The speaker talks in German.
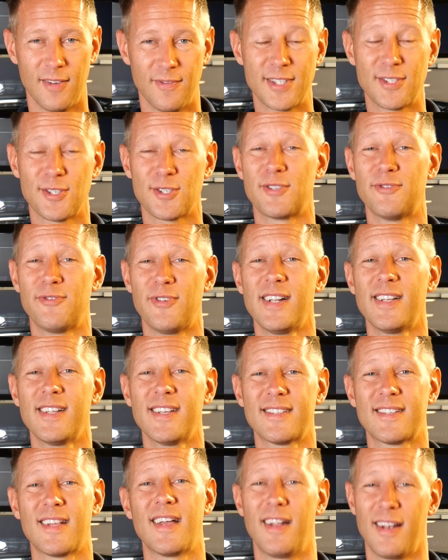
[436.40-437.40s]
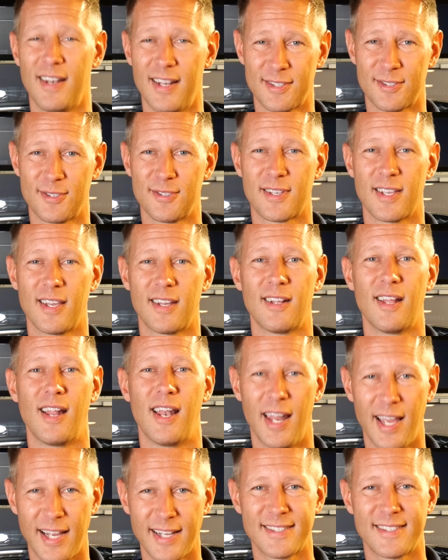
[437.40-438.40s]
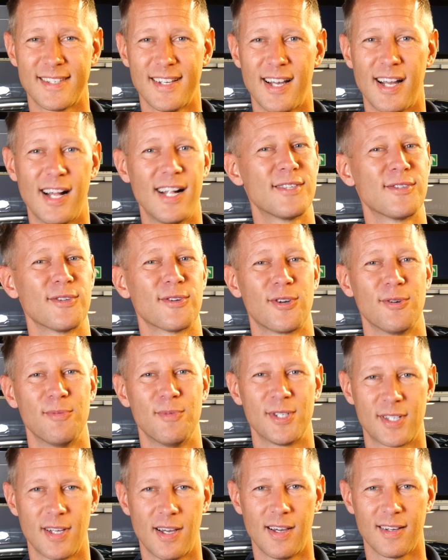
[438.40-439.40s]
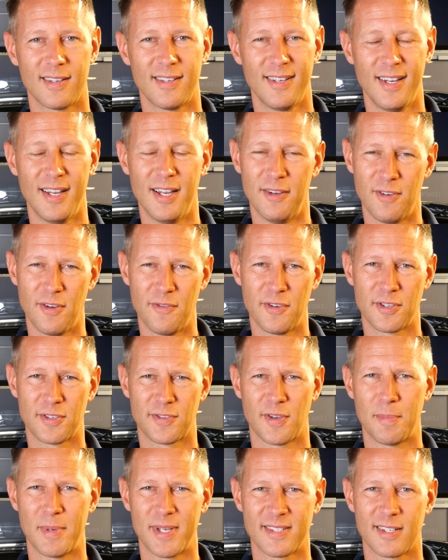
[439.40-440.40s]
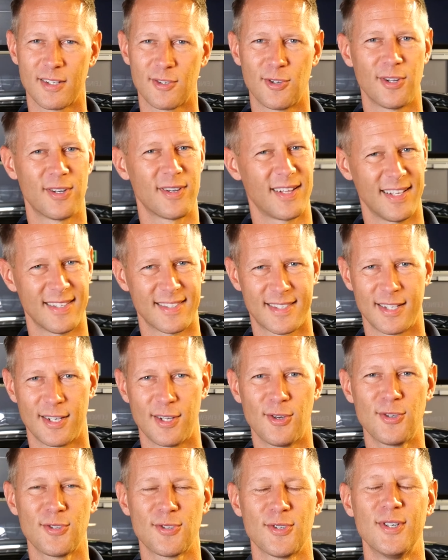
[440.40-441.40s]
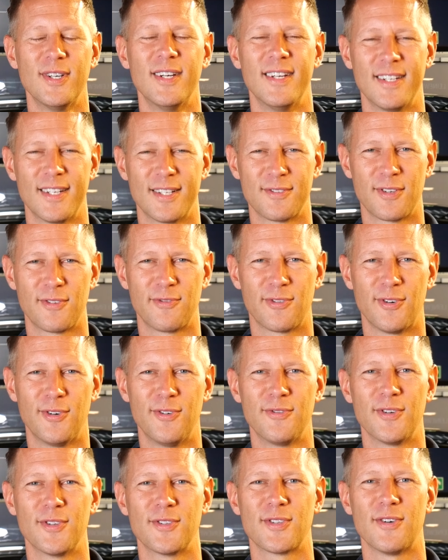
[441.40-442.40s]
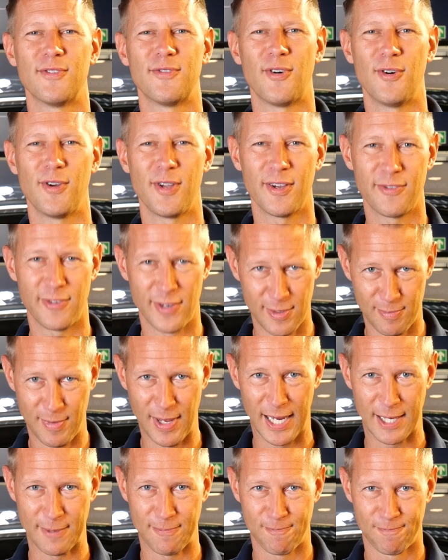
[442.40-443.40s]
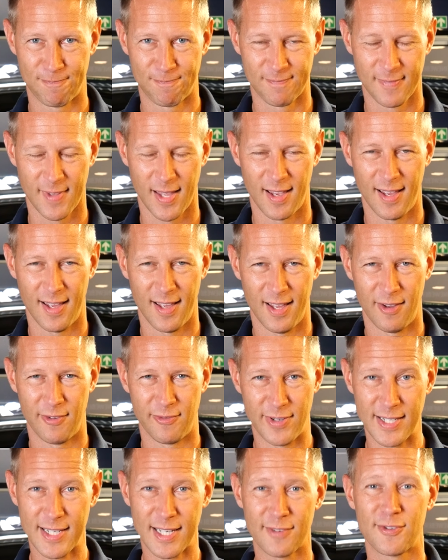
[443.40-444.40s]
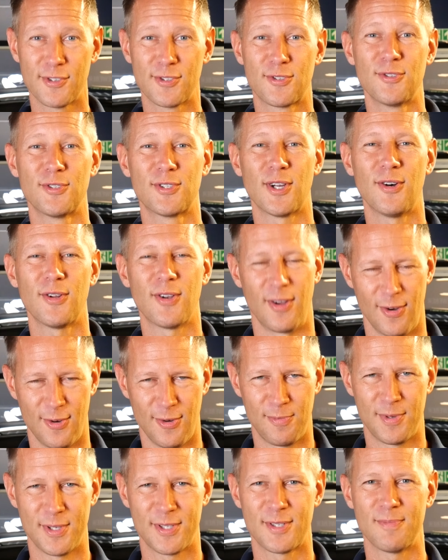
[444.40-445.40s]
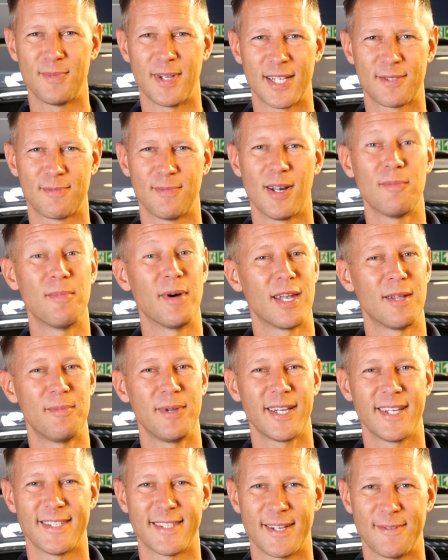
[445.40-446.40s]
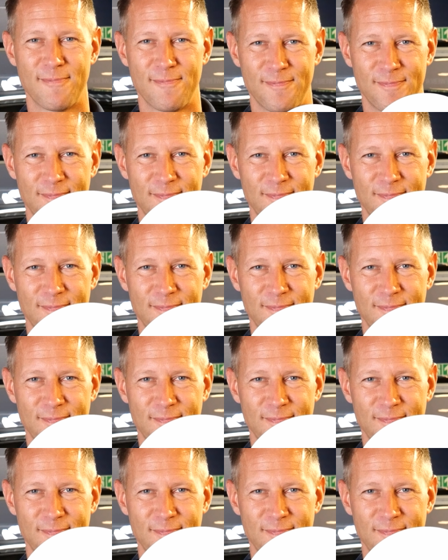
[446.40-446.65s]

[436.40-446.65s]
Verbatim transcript: Wenn es euch gefallen hat, lasst uns gerne Likes da, als auch Kommentare, wenn wir was verbessern können, ganz genauso. Deswegen freuen wir uns auf euer Feedback. Vielen Dank fürs Zuschauen und bis zum nächsten Mal bei der Beresa.